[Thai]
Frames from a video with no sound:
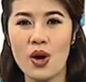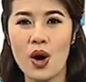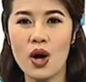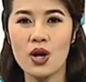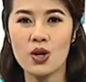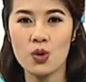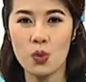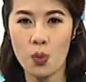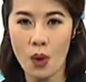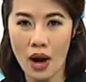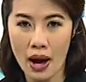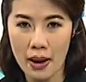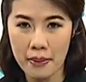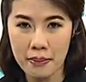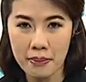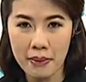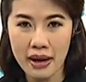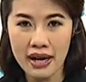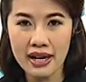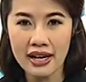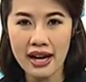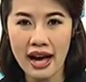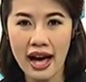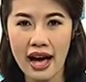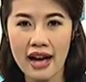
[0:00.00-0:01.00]
ยอดความ
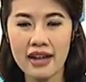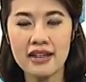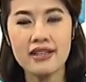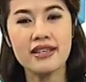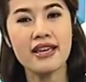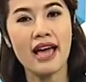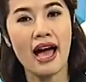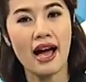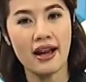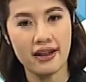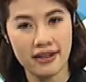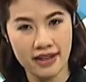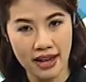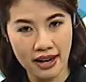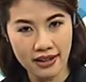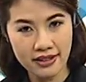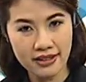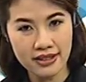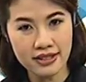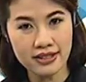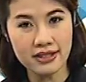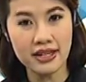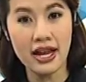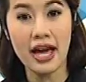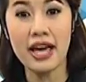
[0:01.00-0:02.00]
มั่งคั่ง อย่างยั่ง
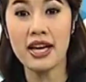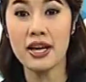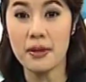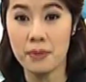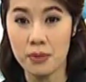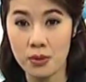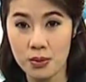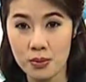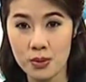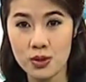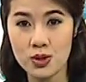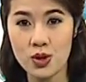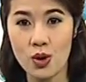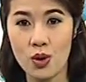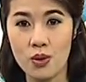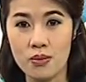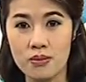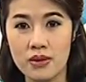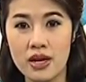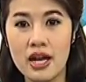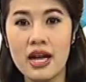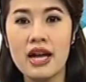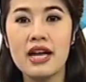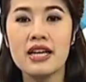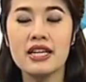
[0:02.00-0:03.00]
ยืนให้กับคุณผู้ชม
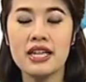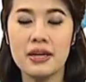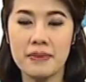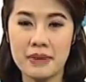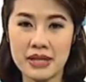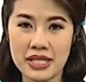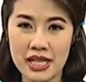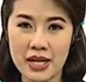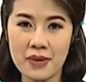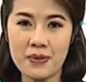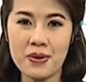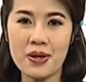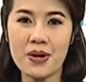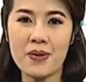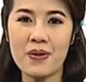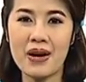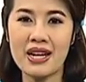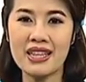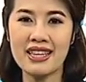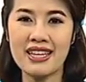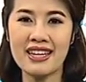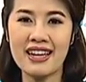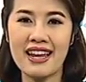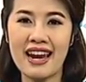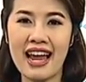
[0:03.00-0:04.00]
กับดิฉันวรวรร
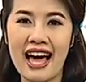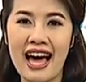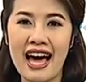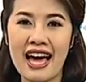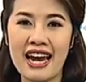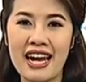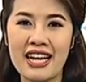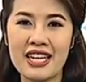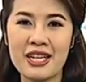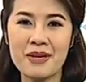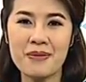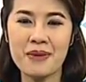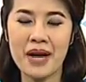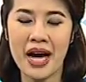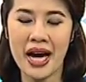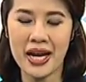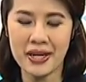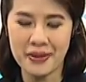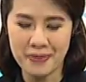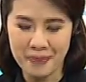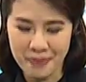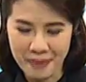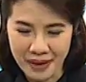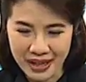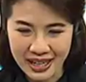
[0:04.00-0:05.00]
ณตินาราและทีมงาน
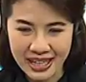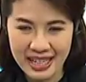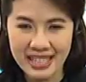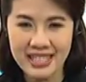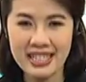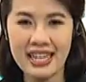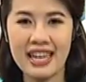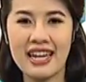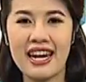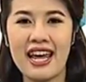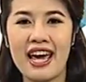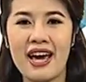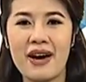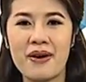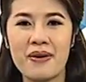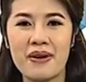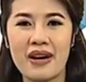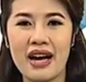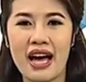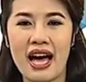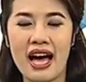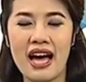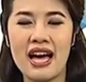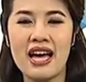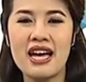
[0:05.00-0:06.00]
Money Channel
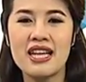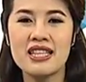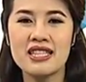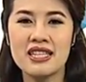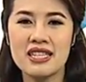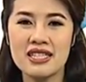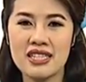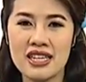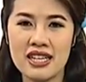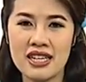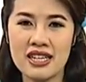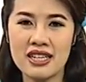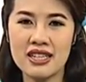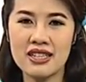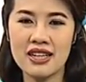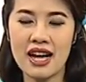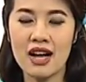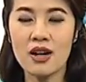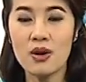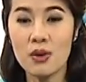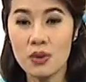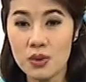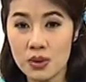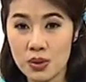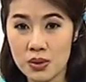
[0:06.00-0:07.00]
ค่ะ จริงๆ นั
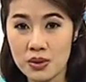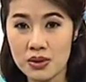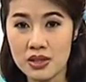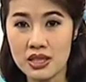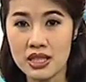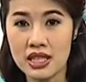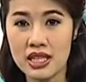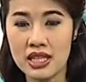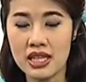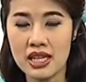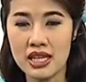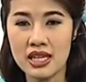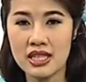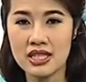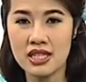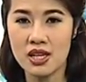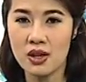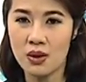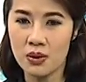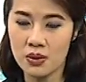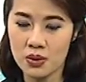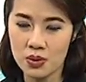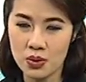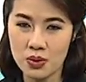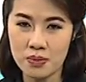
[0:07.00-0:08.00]
กลงทุนที่จะ
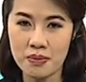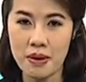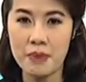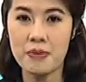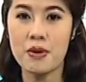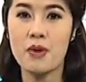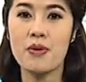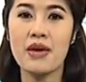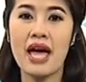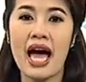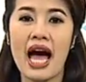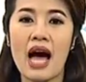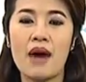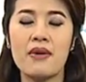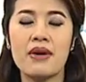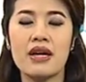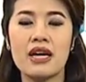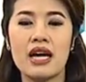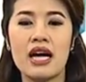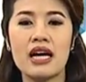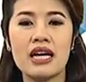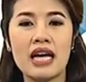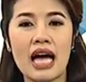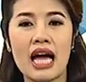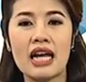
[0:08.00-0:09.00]
ลงทุนแบบยาวๆ นะ
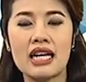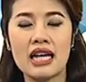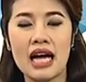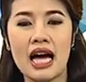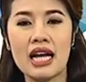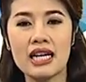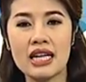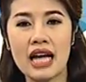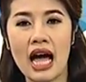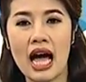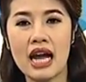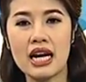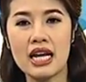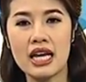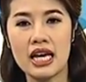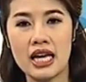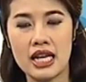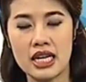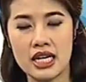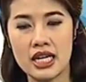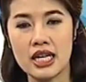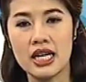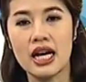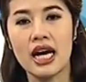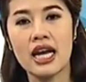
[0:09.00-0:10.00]
คะ การคาดการณ์ให้เห็
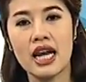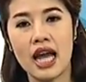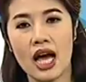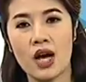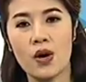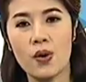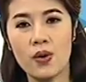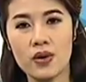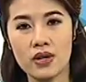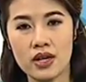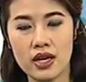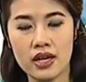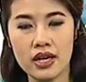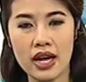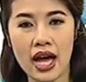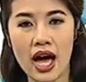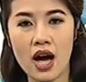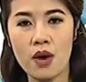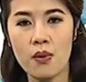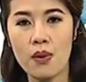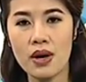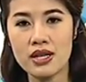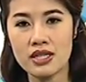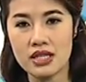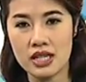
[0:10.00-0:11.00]
นถึงอนาคตข้างหน้า
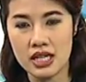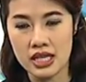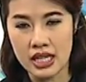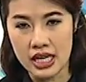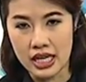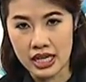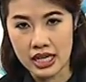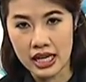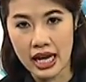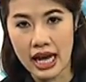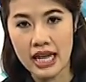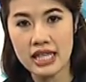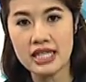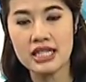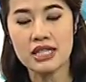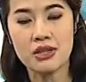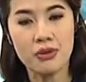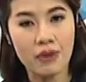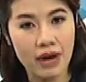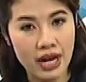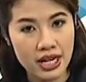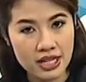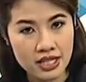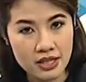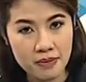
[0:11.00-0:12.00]
ว่าเศรษฐกิจนั้นเท
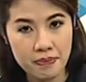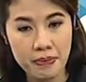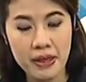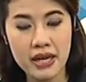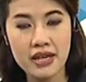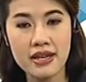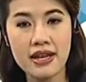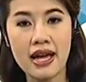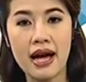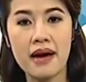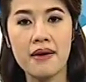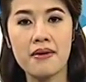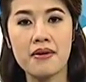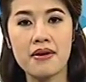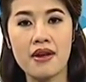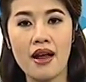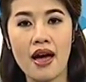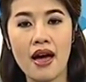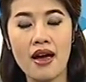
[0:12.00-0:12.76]
รนจะเป็นอย่างไร